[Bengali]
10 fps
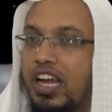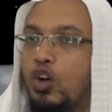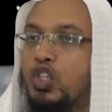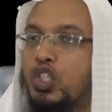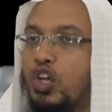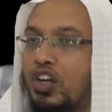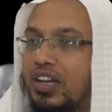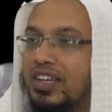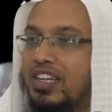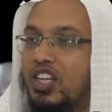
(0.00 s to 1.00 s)
আকর্ষণ
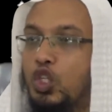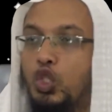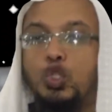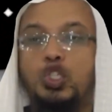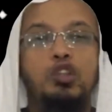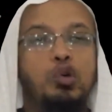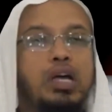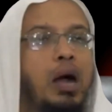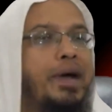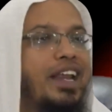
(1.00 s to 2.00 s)
সুস্বাদু
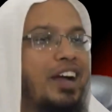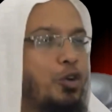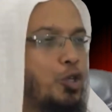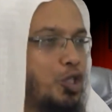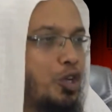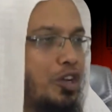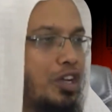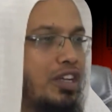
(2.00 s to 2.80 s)
খাবারের আকর্ষণ